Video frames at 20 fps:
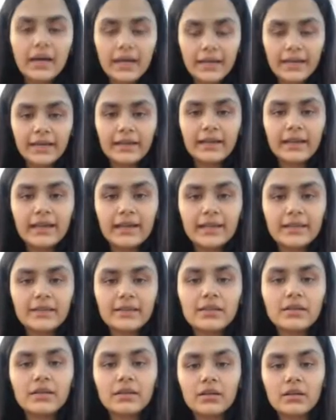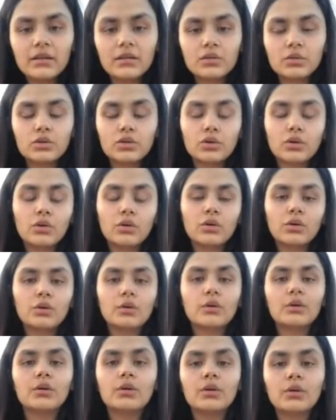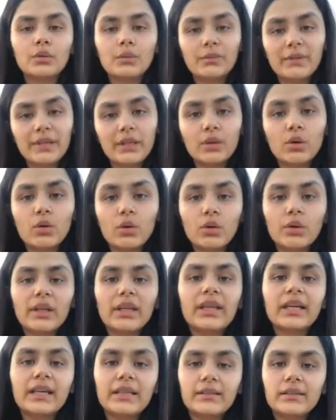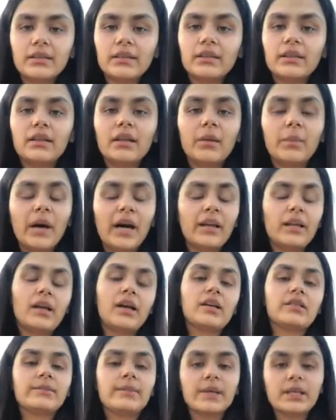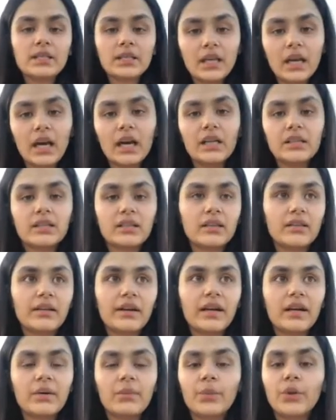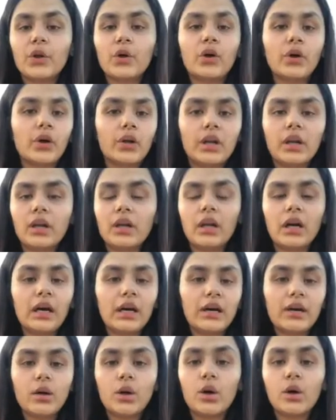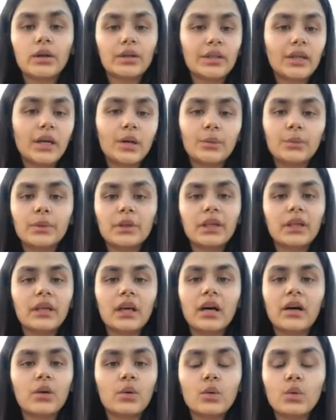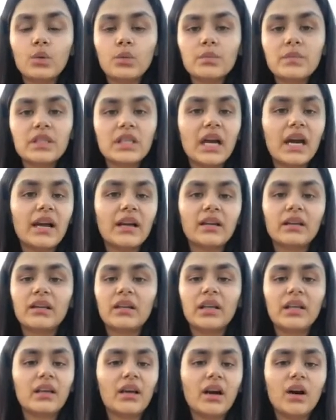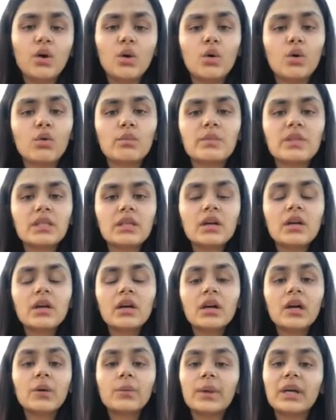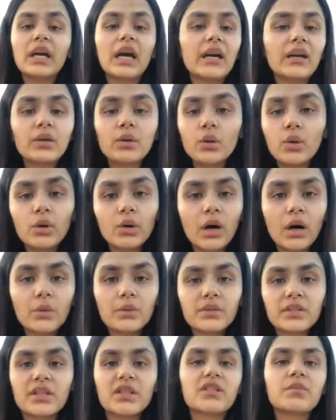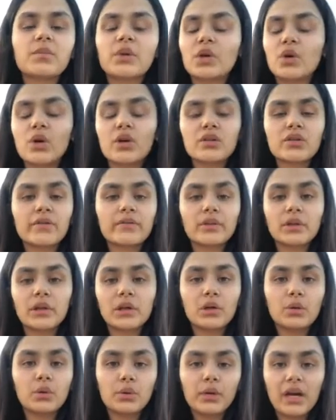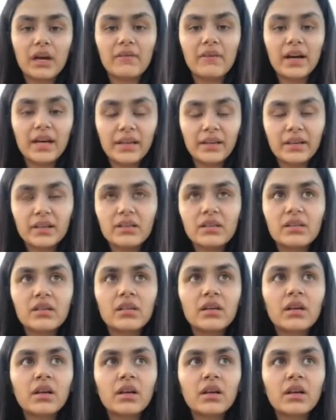हाय गाइस सो वी नो कि आजकल हमारे आसपास क्या चल रहा है वी ऑल आर लॉकडाउन इन आर रूम्स एंड इन आर होम्स वी कैन गो आउट जस्ट बिकॉज ऑफ द करोना वायरस